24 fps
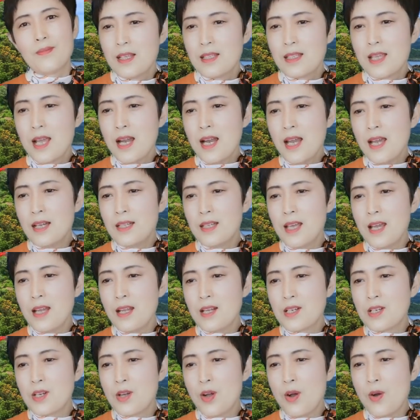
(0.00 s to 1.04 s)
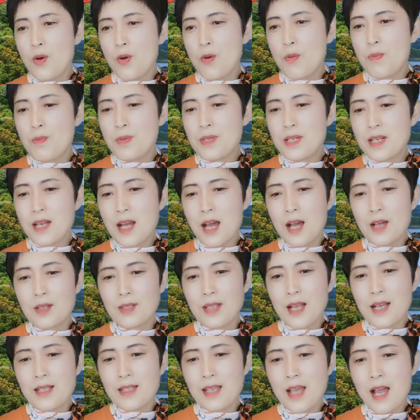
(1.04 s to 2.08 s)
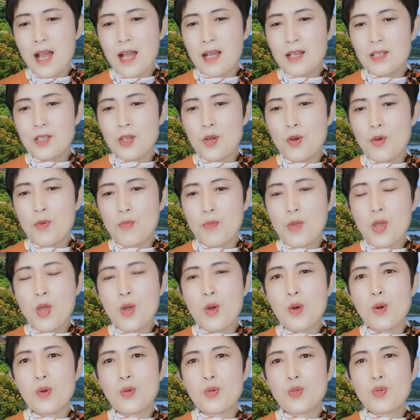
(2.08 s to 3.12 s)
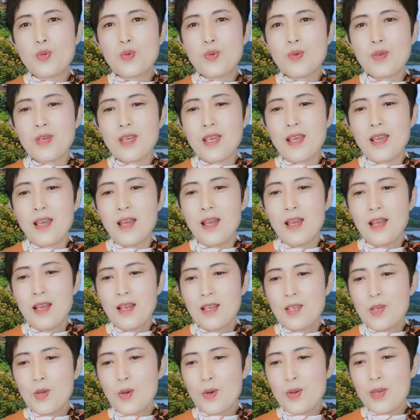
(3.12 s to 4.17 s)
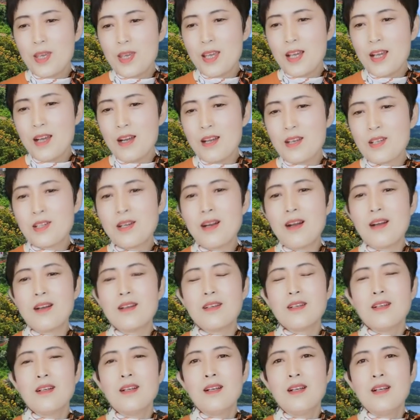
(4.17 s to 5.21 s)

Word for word: 前两天的时候，我不知道大家有没有注意有一个事儿。